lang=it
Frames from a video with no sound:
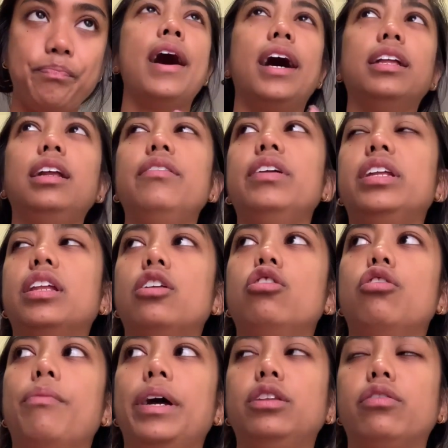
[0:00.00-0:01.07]
A dire la verità non
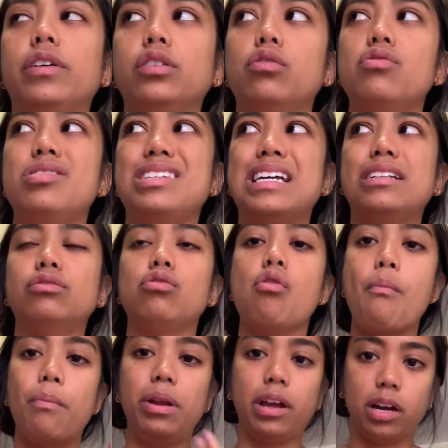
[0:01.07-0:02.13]
ho mai trovato così tanto
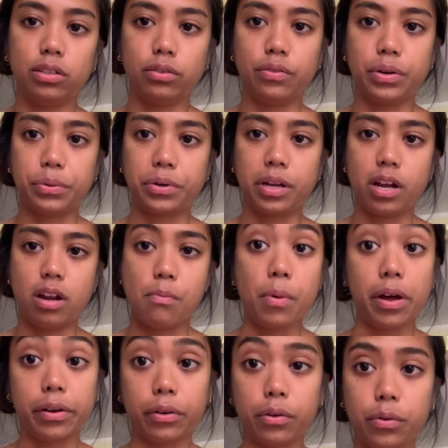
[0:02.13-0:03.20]
complicato fare un regalo a
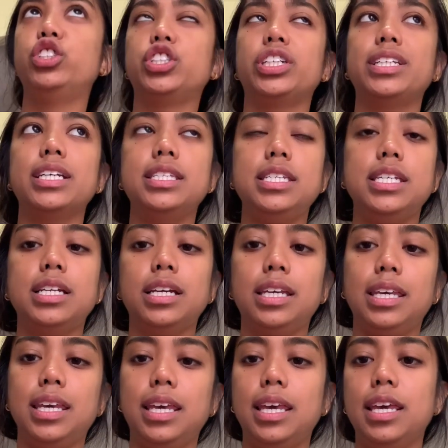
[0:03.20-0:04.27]
Marco. C'è da dire
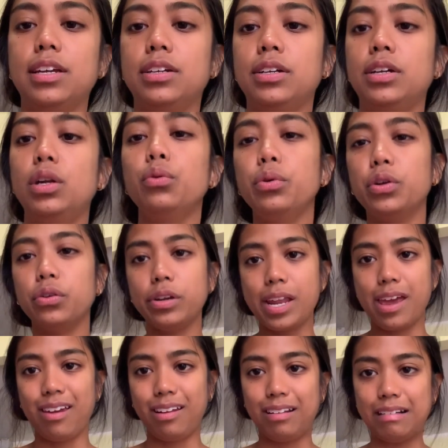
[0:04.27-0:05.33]
che lui non
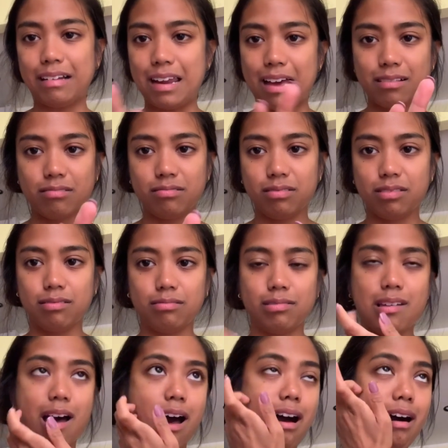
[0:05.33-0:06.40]
è il classico
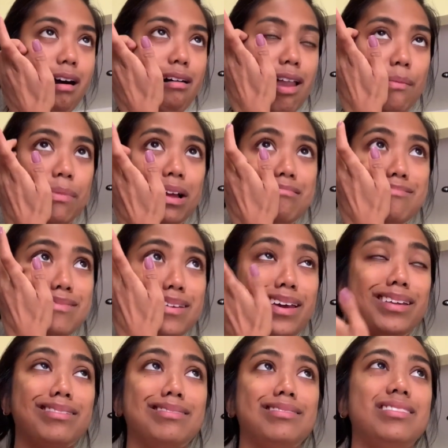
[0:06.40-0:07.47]
da ho oh, la
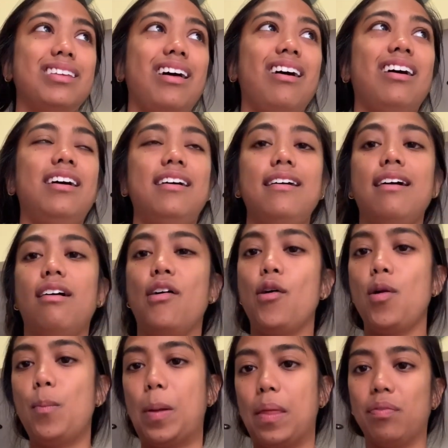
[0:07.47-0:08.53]
maglietta, ho
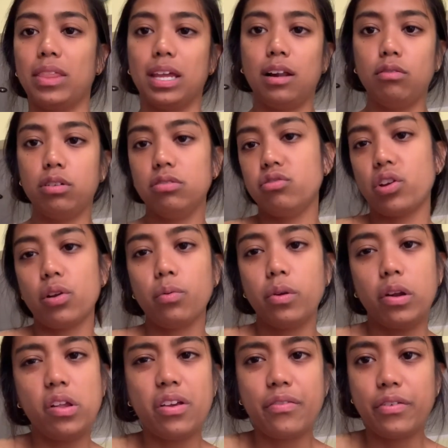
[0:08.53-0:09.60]
il pantalone, cioè lui
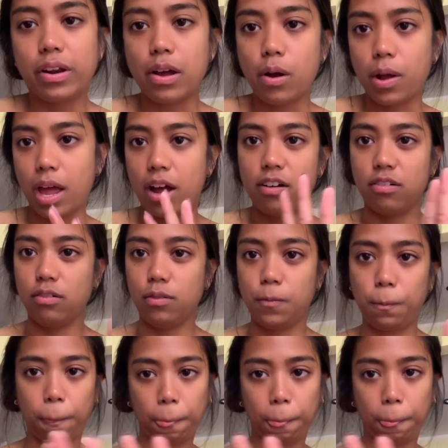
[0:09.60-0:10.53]
non gli frega un cavolo.